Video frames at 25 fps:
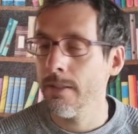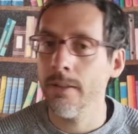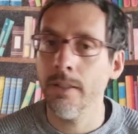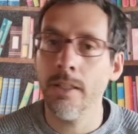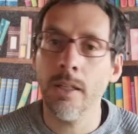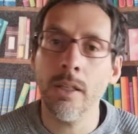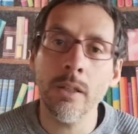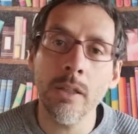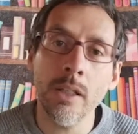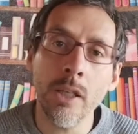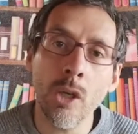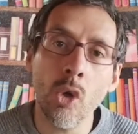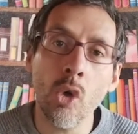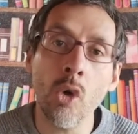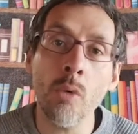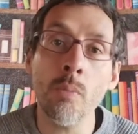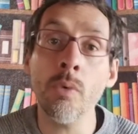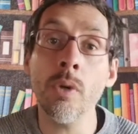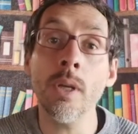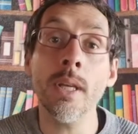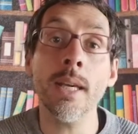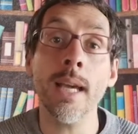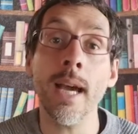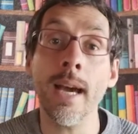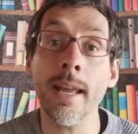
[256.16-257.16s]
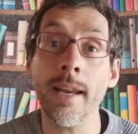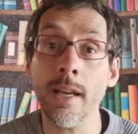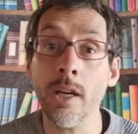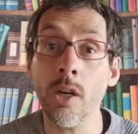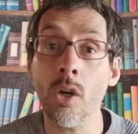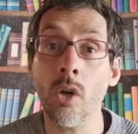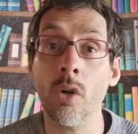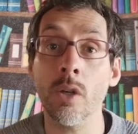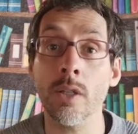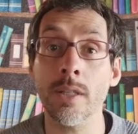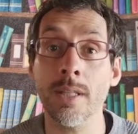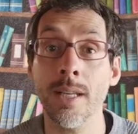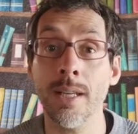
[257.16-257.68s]
di, di comunicare
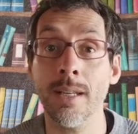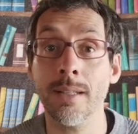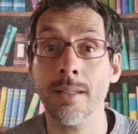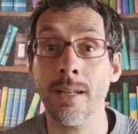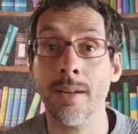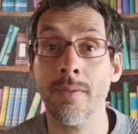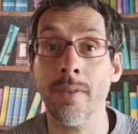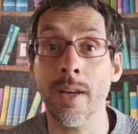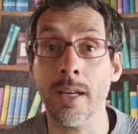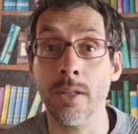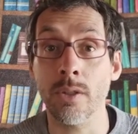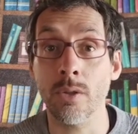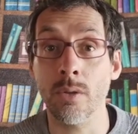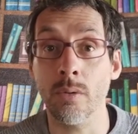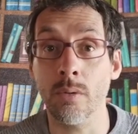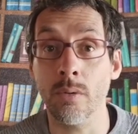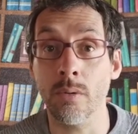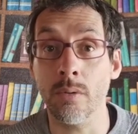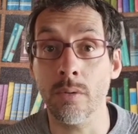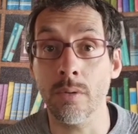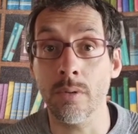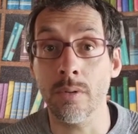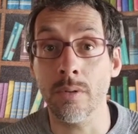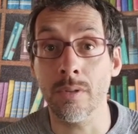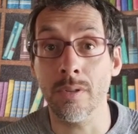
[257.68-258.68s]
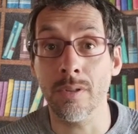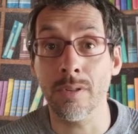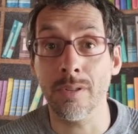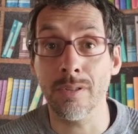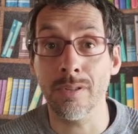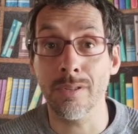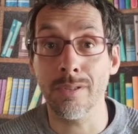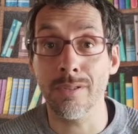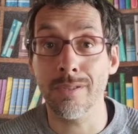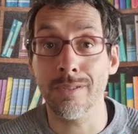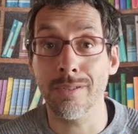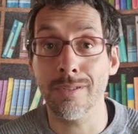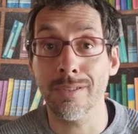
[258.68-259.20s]
cose
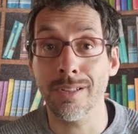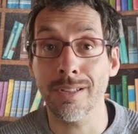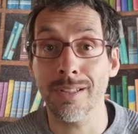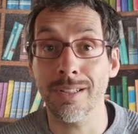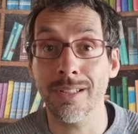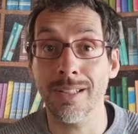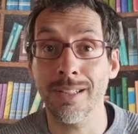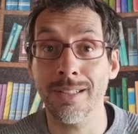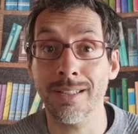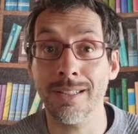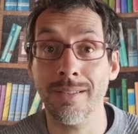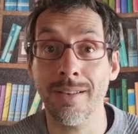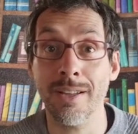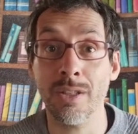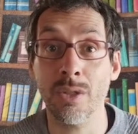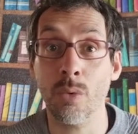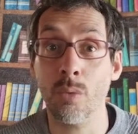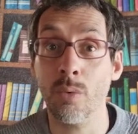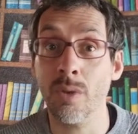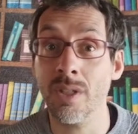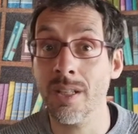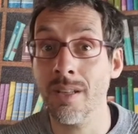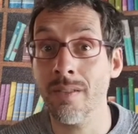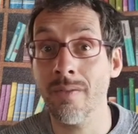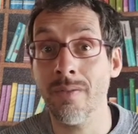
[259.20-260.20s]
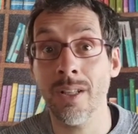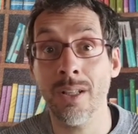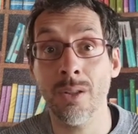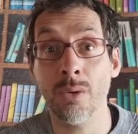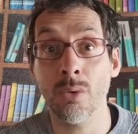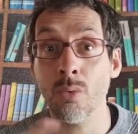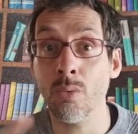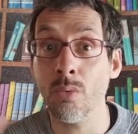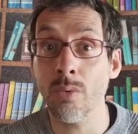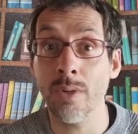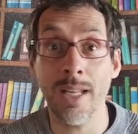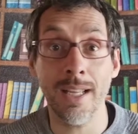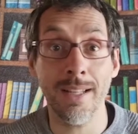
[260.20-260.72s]
attraverso attraverso queste
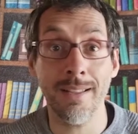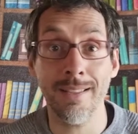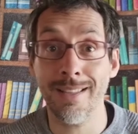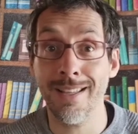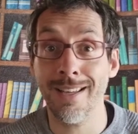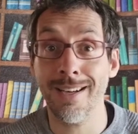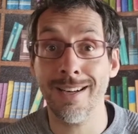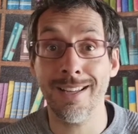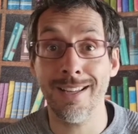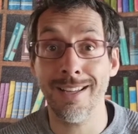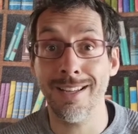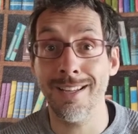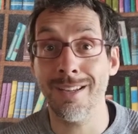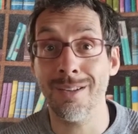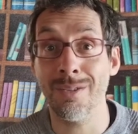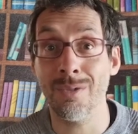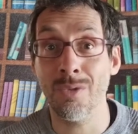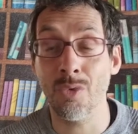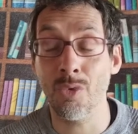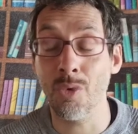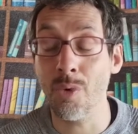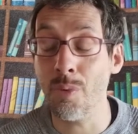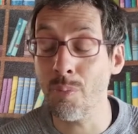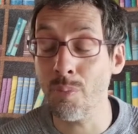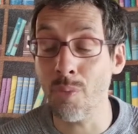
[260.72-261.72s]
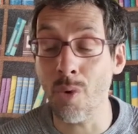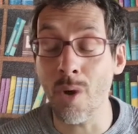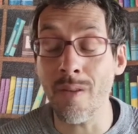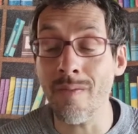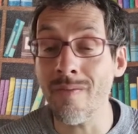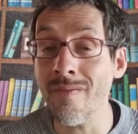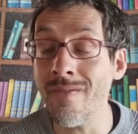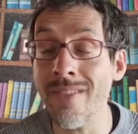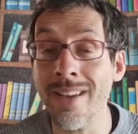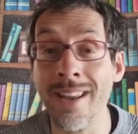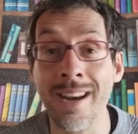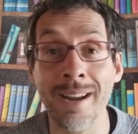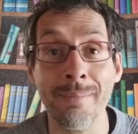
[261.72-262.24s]
21 lettere con cui puoi
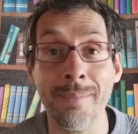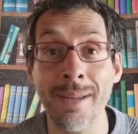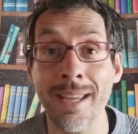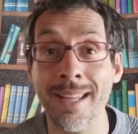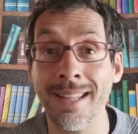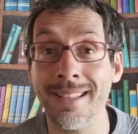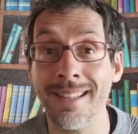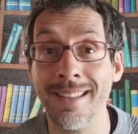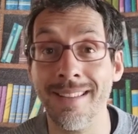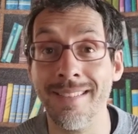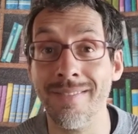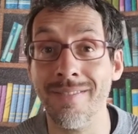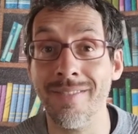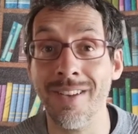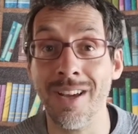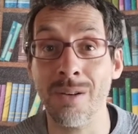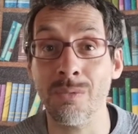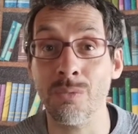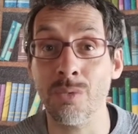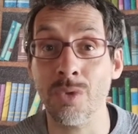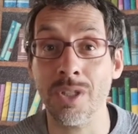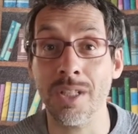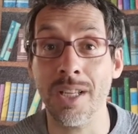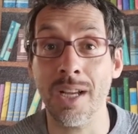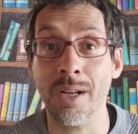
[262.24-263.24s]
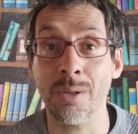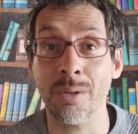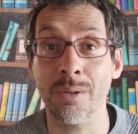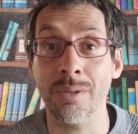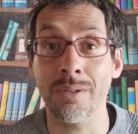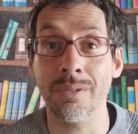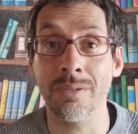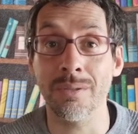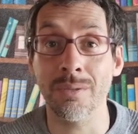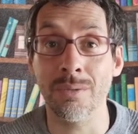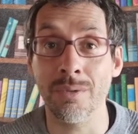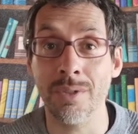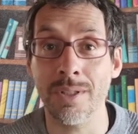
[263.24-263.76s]
veramente fare un
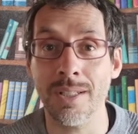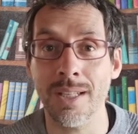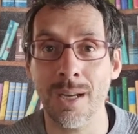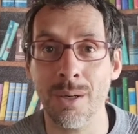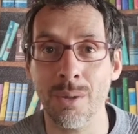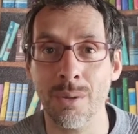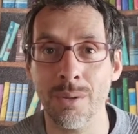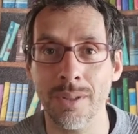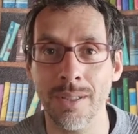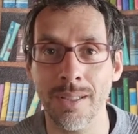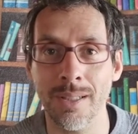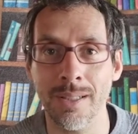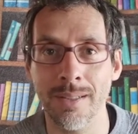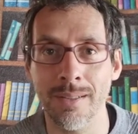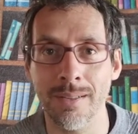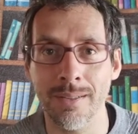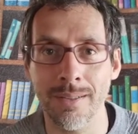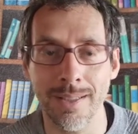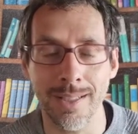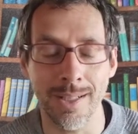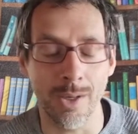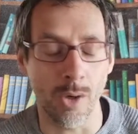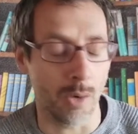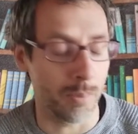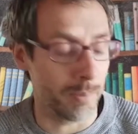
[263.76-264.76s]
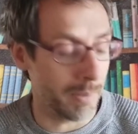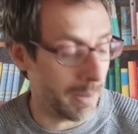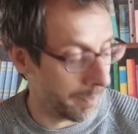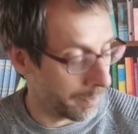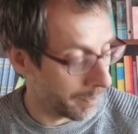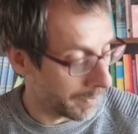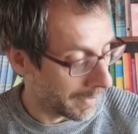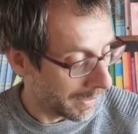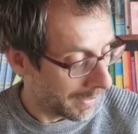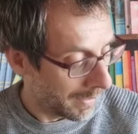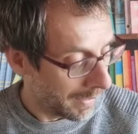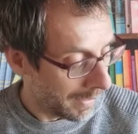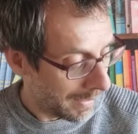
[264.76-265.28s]
sacco, un sacco di, di, robe.